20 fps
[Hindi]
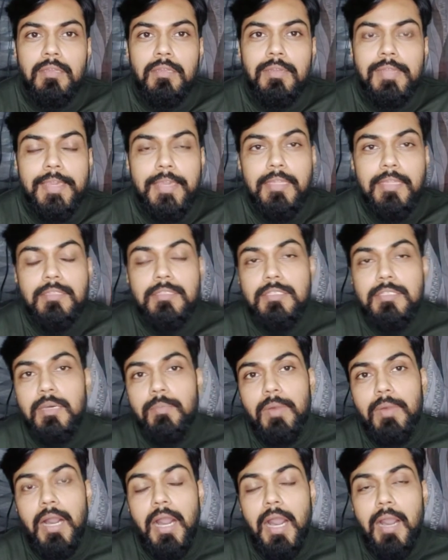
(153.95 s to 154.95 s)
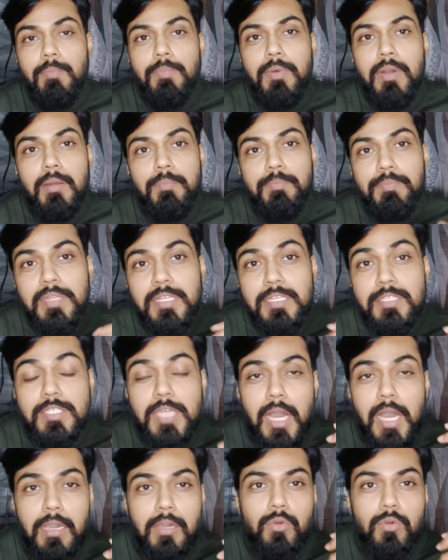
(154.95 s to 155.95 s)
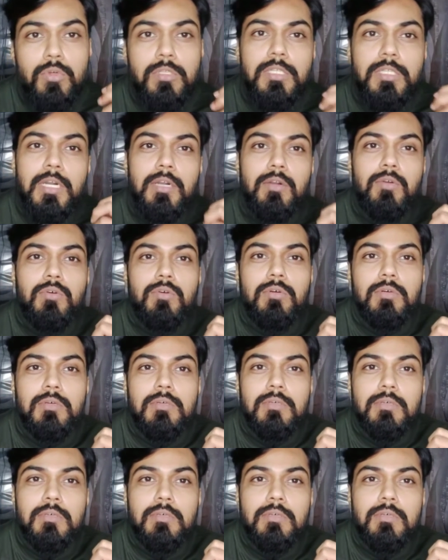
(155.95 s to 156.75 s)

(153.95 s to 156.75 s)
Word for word: लेकिन जब आप अपनी जागरूकता को